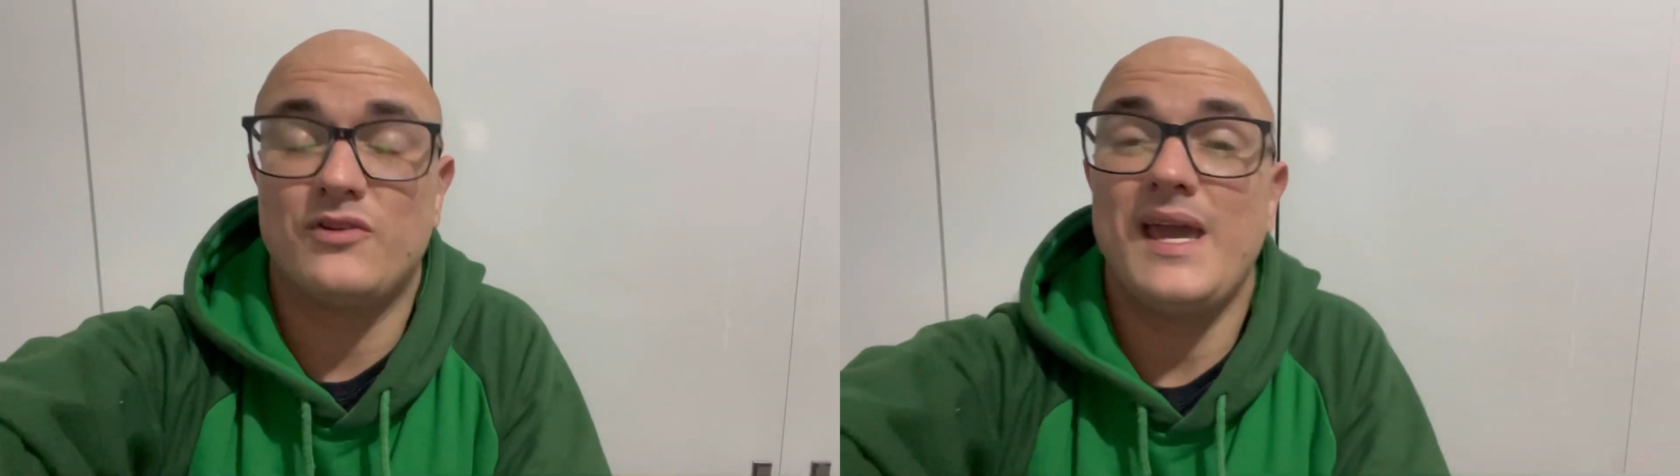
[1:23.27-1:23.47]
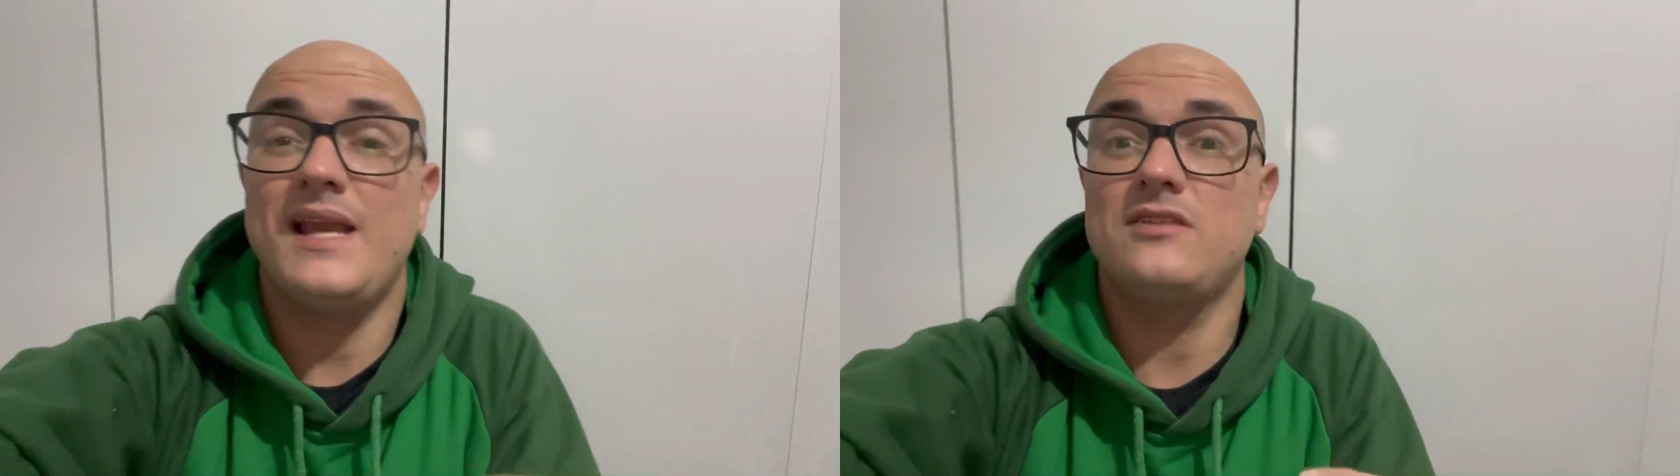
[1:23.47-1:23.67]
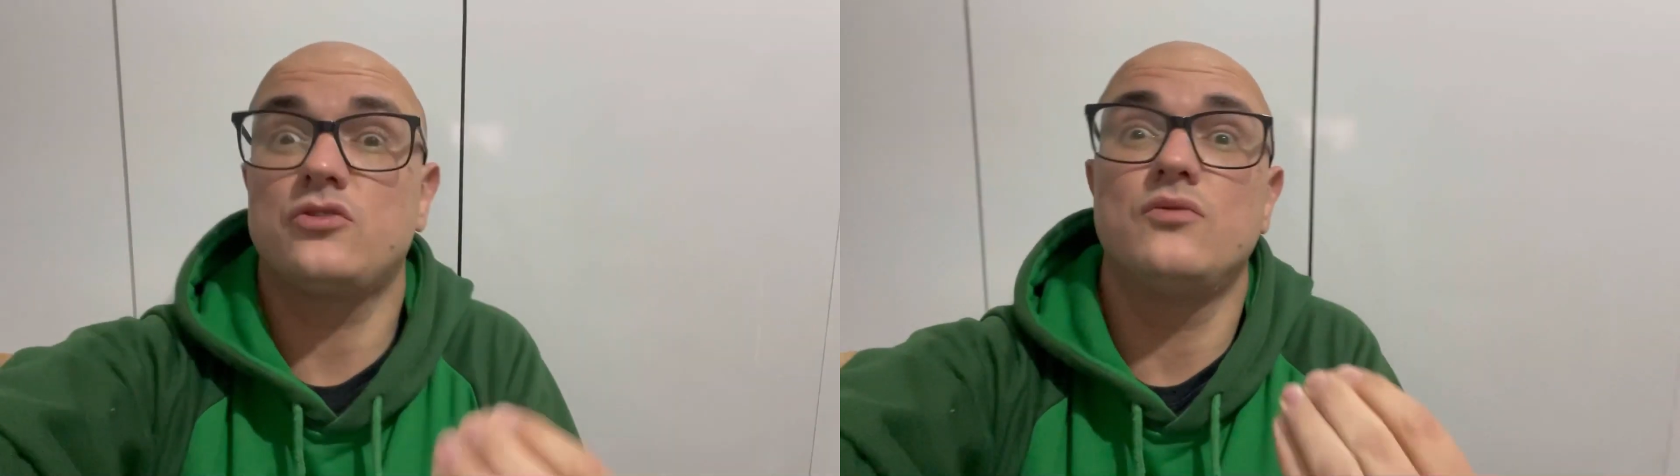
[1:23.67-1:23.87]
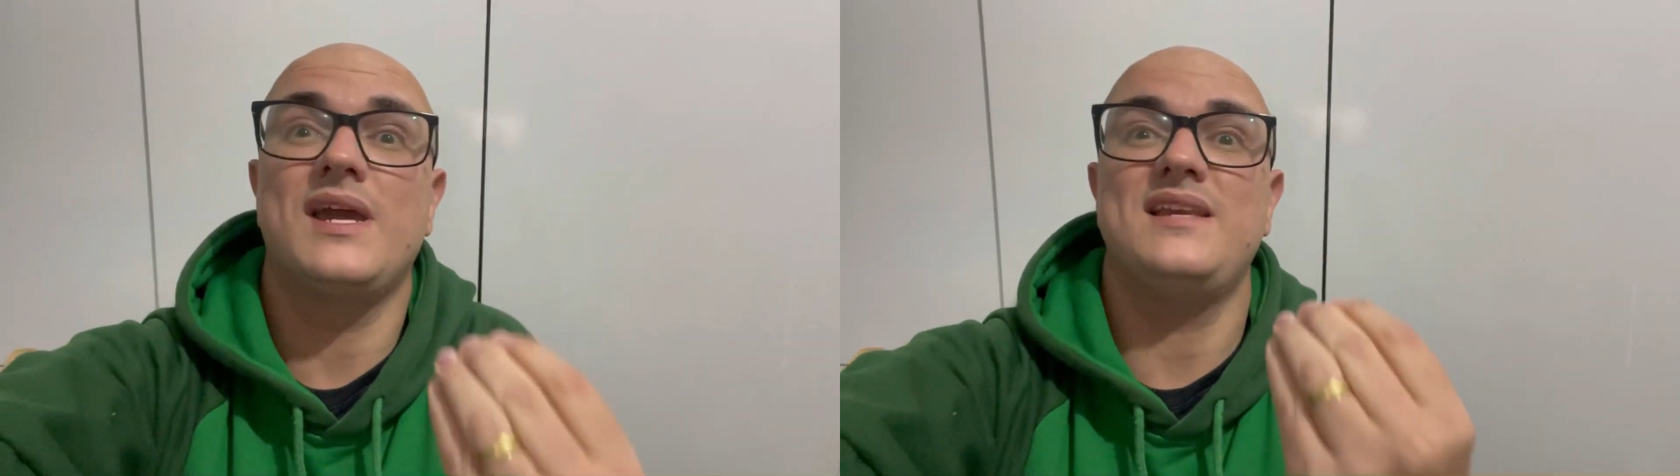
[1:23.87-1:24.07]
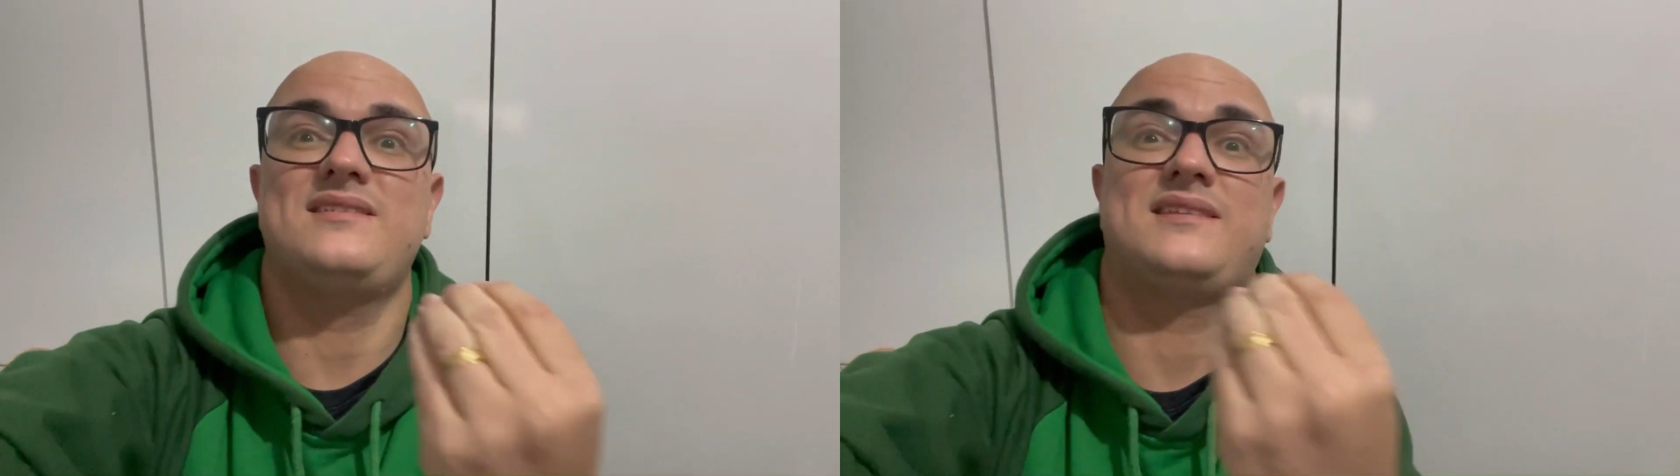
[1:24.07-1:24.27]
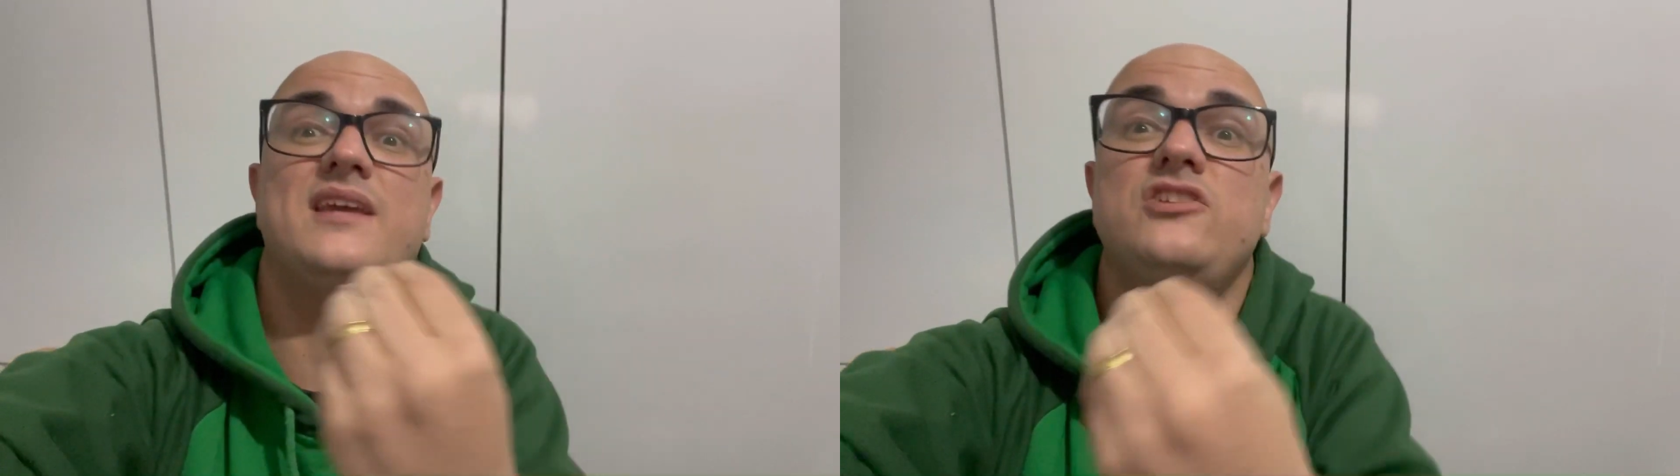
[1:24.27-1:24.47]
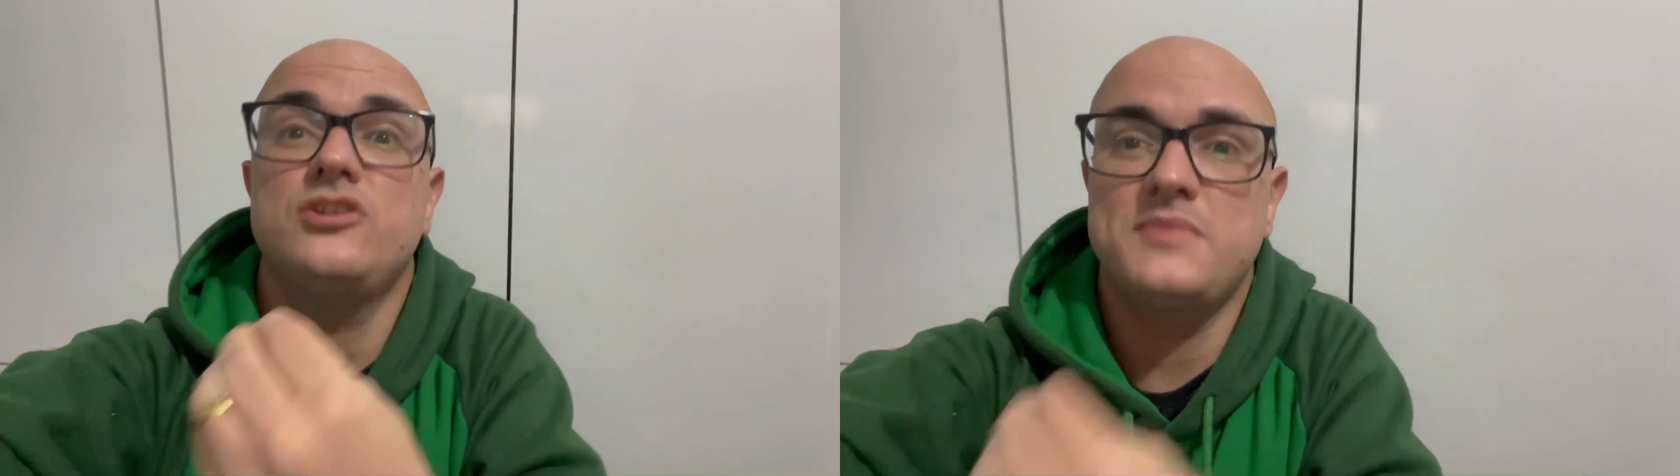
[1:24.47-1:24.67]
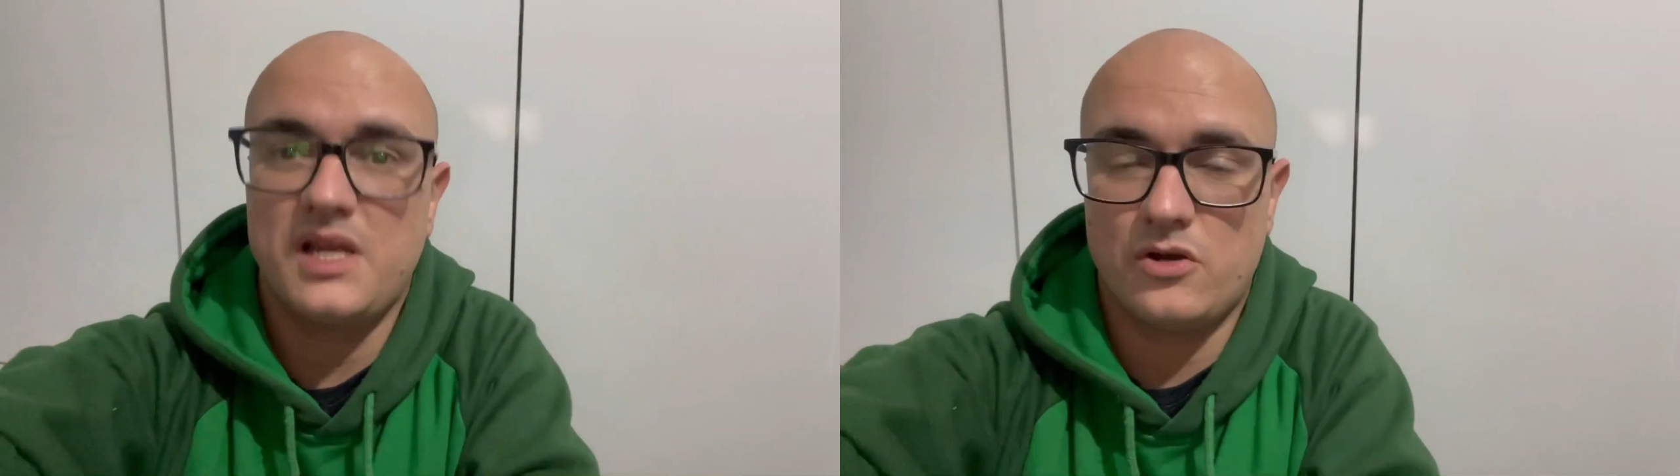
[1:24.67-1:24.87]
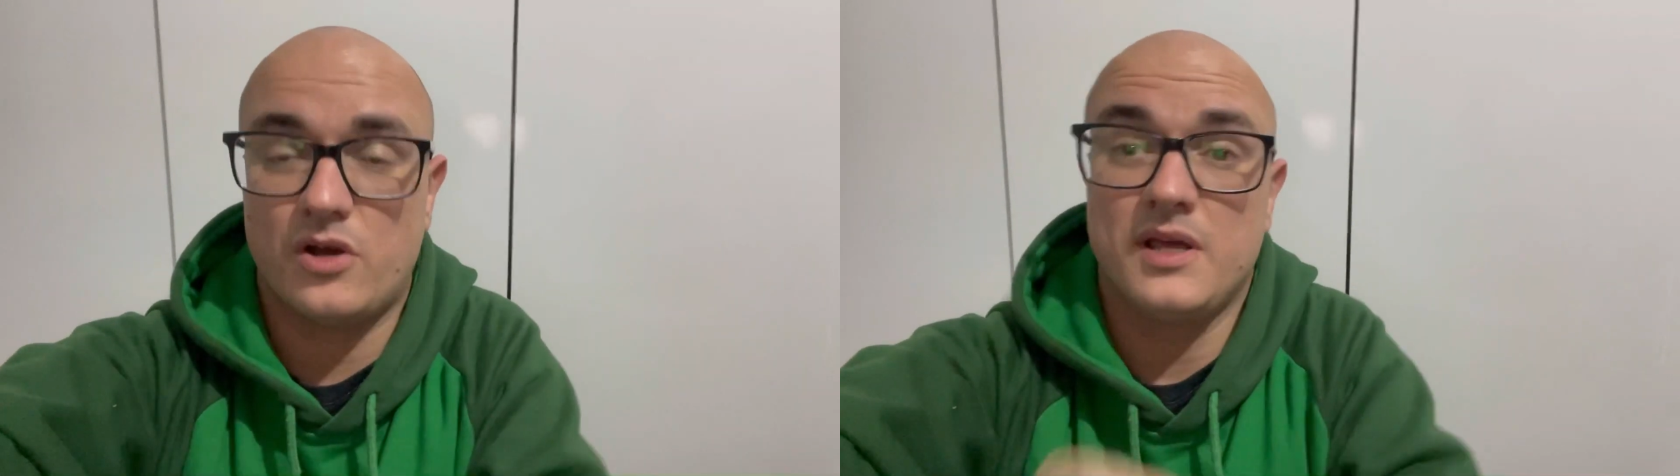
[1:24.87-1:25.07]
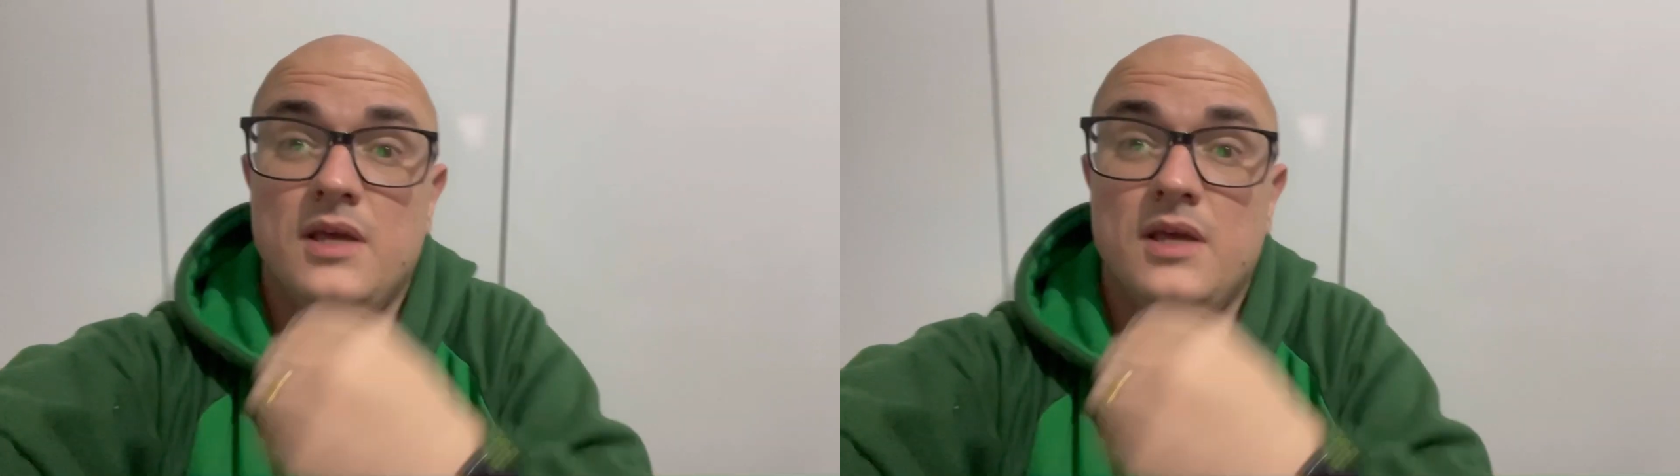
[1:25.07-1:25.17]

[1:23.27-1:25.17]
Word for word: eles com o que eles têm de melhor